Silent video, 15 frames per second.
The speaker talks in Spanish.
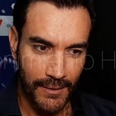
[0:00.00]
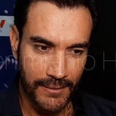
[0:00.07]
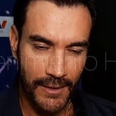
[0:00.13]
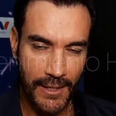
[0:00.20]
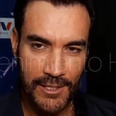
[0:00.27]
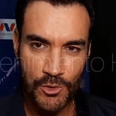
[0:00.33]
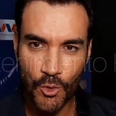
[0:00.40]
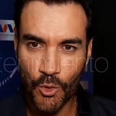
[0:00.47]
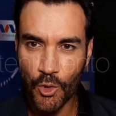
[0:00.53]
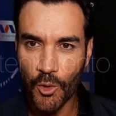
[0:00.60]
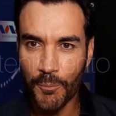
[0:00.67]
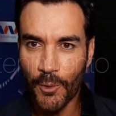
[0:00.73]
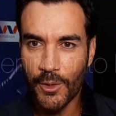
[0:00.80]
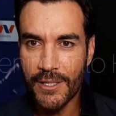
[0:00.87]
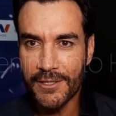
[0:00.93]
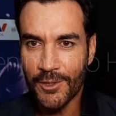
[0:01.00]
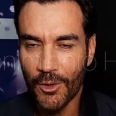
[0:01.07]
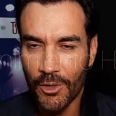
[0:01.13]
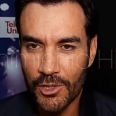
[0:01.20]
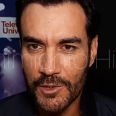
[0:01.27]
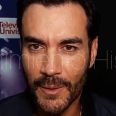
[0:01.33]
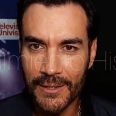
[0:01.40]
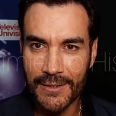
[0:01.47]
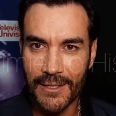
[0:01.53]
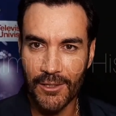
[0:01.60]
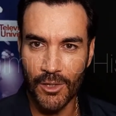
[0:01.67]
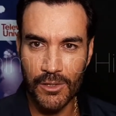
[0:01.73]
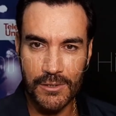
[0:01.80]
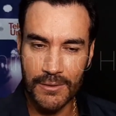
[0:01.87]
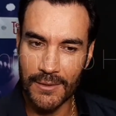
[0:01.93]
Tiene su grupo Litio
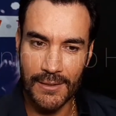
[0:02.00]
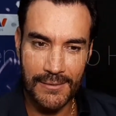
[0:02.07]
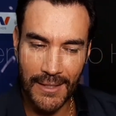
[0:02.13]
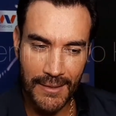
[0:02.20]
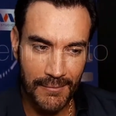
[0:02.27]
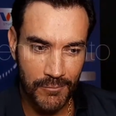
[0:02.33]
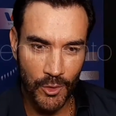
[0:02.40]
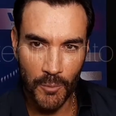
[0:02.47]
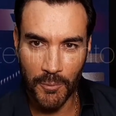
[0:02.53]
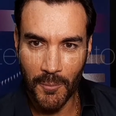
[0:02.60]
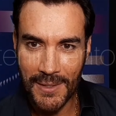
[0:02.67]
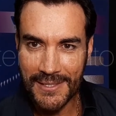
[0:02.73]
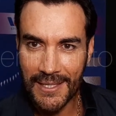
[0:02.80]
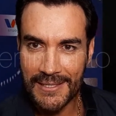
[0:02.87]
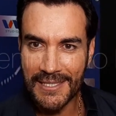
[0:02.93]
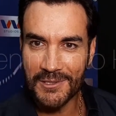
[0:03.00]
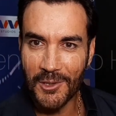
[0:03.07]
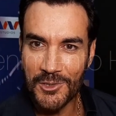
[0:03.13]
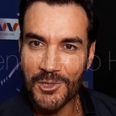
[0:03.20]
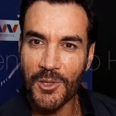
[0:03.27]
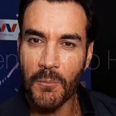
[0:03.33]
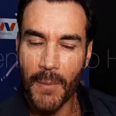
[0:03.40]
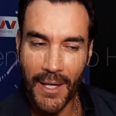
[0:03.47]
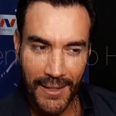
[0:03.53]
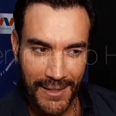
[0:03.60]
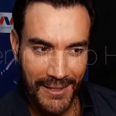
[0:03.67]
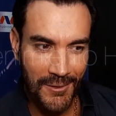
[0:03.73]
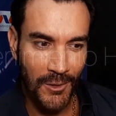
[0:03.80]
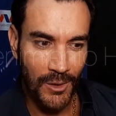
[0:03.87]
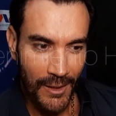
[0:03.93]
222 y es el grupo más exitoso de
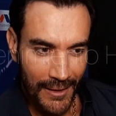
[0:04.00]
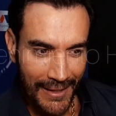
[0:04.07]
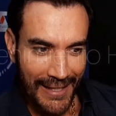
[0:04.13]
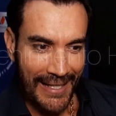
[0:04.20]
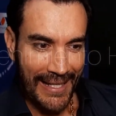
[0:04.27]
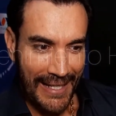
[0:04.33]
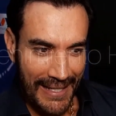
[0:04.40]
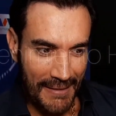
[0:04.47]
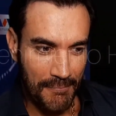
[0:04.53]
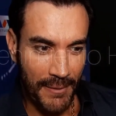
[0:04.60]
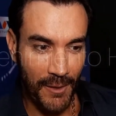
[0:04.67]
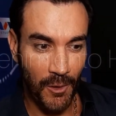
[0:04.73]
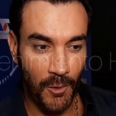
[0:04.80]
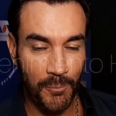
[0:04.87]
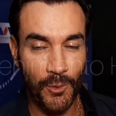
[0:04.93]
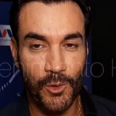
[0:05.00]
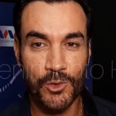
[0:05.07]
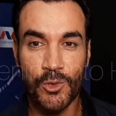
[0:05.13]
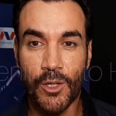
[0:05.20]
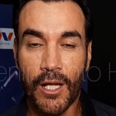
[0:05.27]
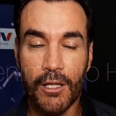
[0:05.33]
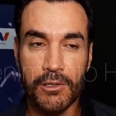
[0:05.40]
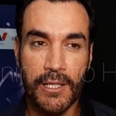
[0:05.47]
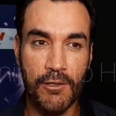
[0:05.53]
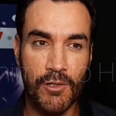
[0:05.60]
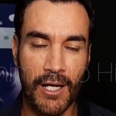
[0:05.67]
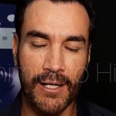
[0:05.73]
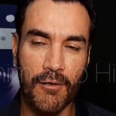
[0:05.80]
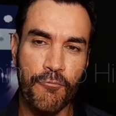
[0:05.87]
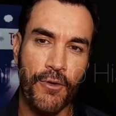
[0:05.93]
México pero por otro lado tiene
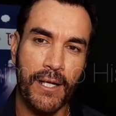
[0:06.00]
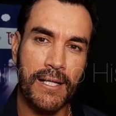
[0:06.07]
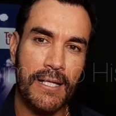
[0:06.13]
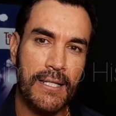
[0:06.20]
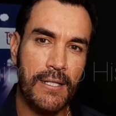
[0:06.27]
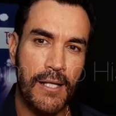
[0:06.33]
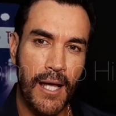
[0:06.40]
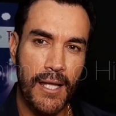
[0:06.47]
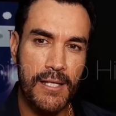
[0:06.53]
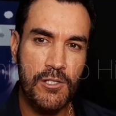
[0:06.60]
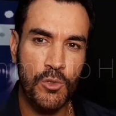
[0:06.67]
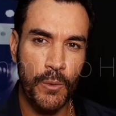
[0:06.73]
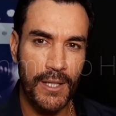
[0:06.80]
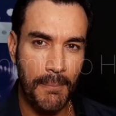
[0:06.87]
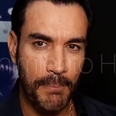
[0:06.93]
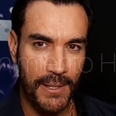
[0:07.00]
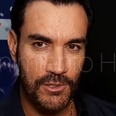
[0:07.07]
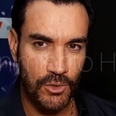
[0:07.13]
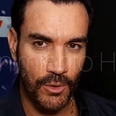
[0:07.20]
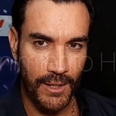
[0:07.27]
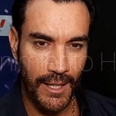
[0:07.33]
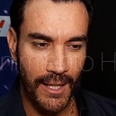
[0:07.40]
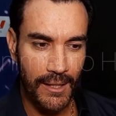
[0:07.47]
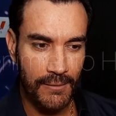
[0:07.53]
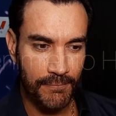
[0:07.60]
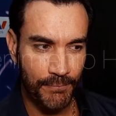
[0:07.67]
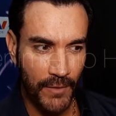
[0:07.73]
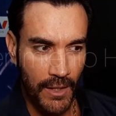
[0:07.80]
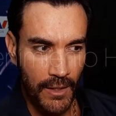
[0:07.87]
una gran fragilidad en su vida personal,